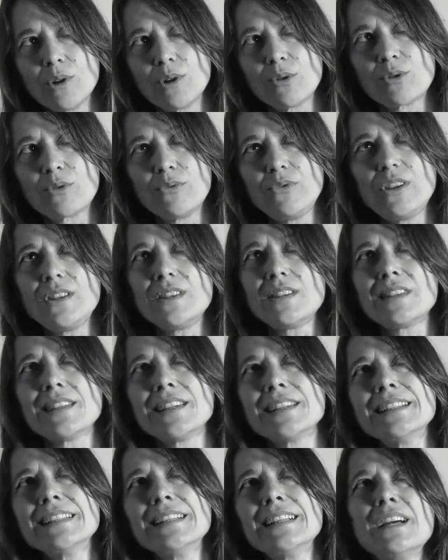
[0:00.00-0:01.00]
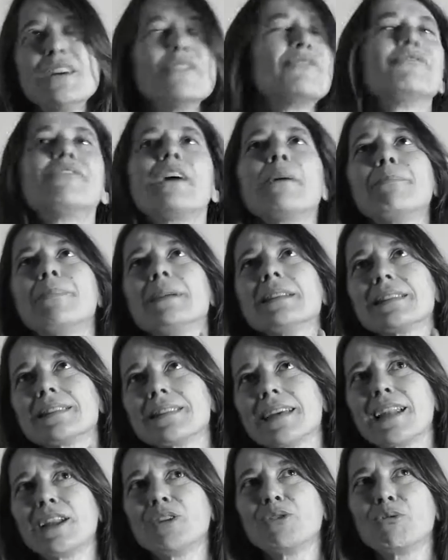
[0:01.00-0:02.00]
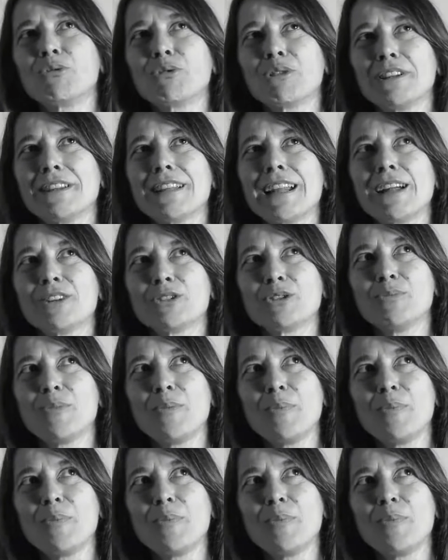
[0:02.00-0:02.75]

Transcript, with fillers: i loro visi, fa pensare ad un ritratto.